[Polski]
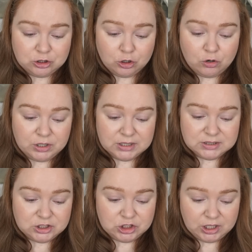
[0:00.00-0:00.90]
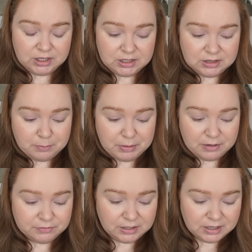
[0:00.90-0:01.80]
to jest cień
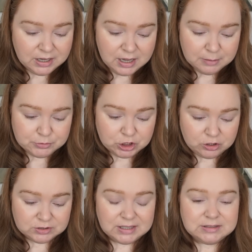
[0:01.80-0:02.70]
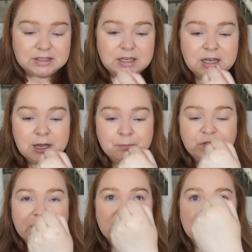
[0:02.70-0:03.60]
naprawdę przekozacki.
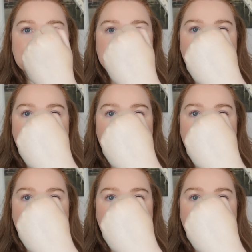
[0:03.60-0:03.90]
I teraz